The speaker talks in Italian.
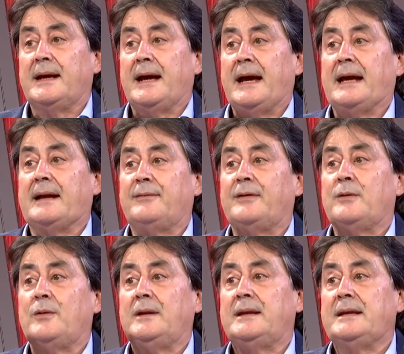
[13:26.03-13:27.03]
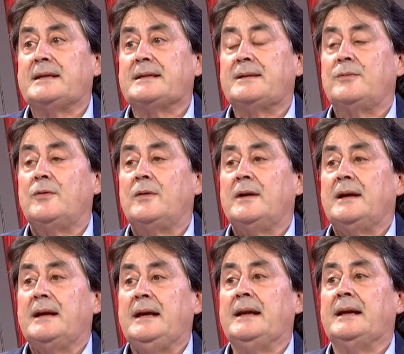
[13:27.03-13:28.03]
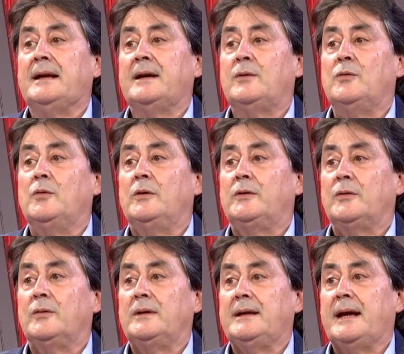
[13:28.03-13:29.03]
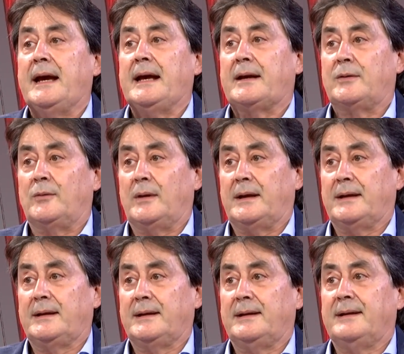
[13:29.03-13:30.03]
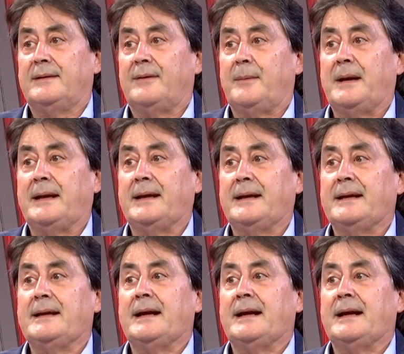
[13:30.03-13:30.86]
era frequentissimo il culto di Ercole, va bene?